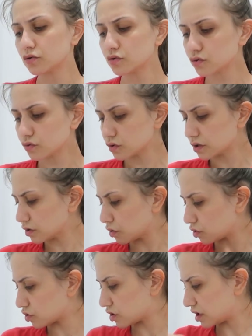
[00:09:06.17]
Önce onları
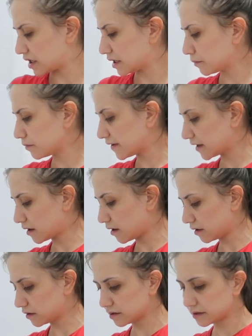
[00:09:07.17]
göstereyim ve
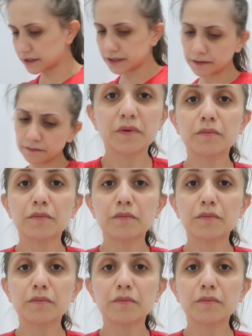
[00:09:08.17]
kaldırayım.